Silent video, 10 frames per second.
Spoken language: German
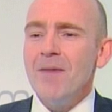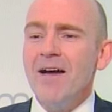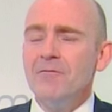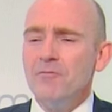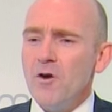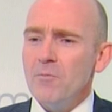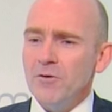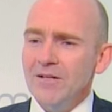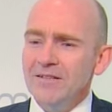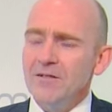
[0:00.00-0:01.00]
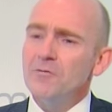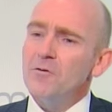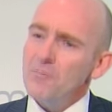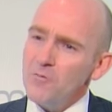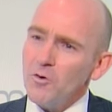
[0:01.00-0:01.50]
Mein Vorbild
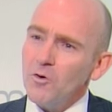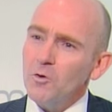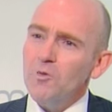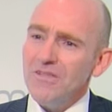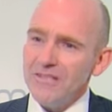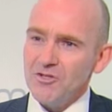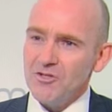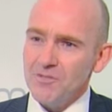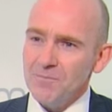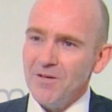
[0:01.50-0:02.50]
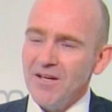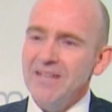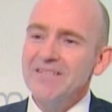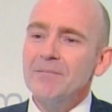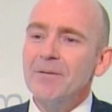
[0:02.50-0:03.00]
für Führung oder Leadership
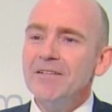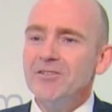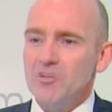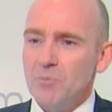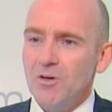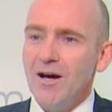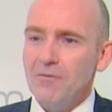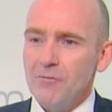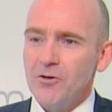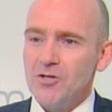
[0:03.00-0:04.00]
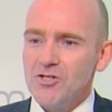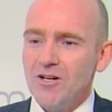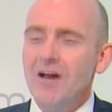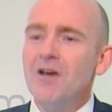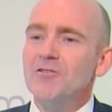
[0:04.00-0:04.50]
ist der britische
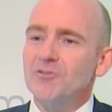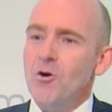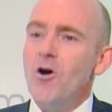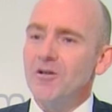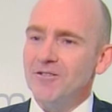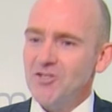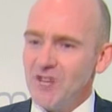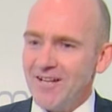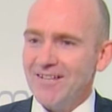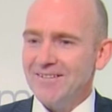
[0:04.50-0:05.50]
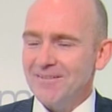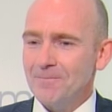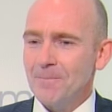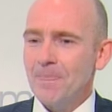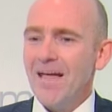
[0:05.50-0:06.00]
Polarforscher Sir Ernest Shackleton.
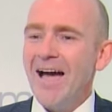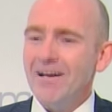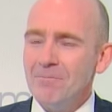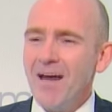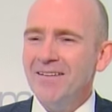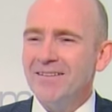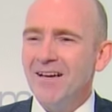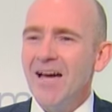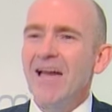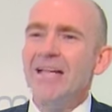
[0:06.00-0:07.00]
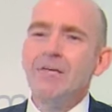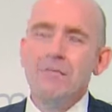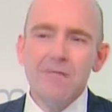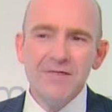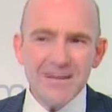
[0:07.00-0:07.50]
Ein Mann, der
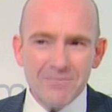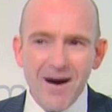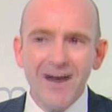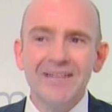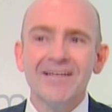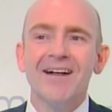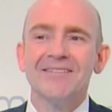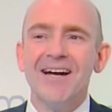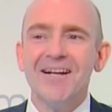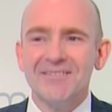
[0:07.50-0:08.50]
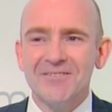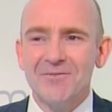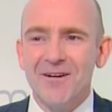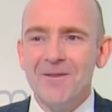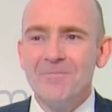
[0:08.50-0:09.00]
viermal in der
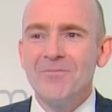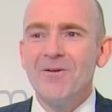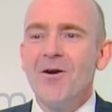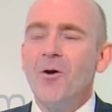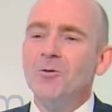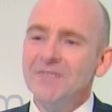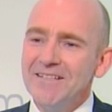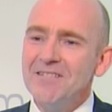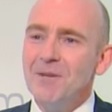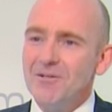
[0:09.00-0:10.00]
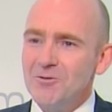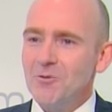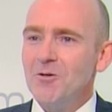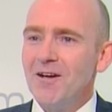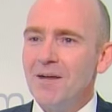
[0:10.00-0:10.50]
Antarktis war und jedes Mal
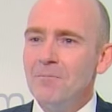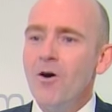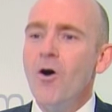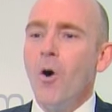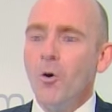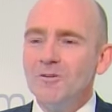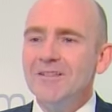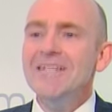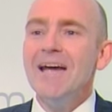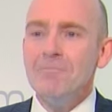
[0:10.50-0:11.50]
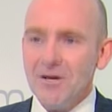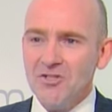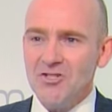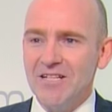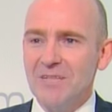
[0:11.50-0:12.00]
zurückkam und nie ein
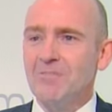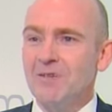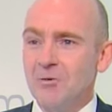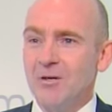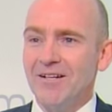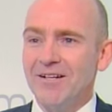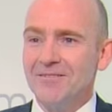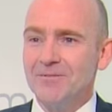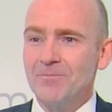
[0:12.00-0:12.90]
Menschenleben verloren hat.